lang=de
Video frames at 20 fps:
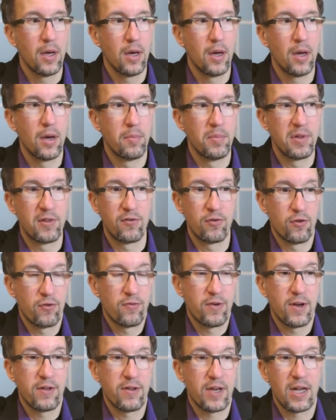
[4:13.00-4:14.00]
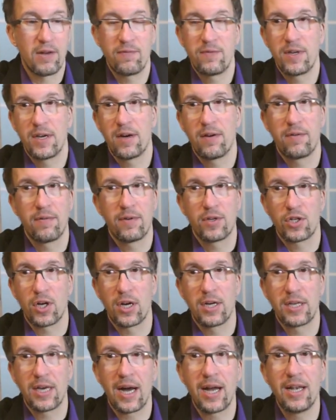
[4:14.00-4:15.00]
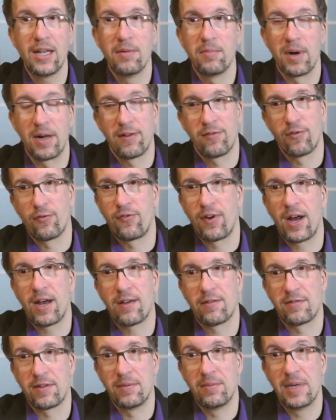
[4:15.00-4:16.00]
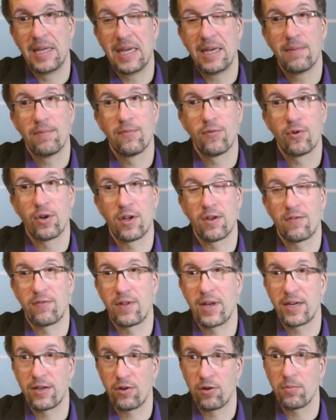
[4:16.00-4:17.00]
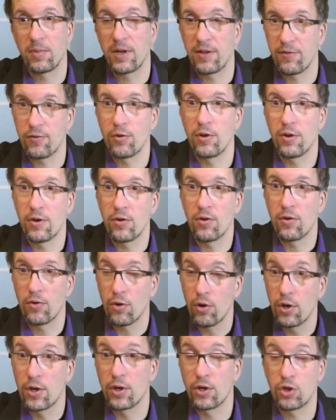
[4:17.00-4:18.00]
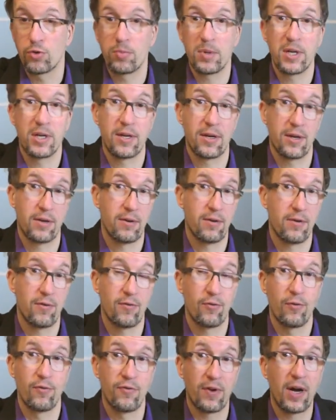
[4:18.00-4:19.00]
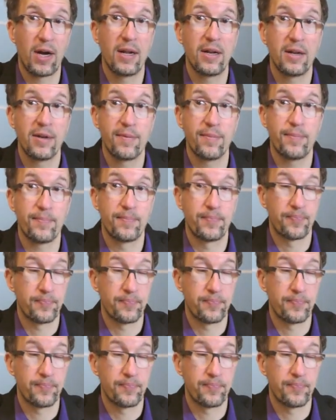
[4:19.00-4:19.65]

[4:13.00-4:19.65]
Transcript: Äh, beziehungsweise hatten wir wahrscheinlich alle mal so Phasen im Leben, wo das vielleicht auch mal so eine Rolle gespielt hat, so ein Verhalten.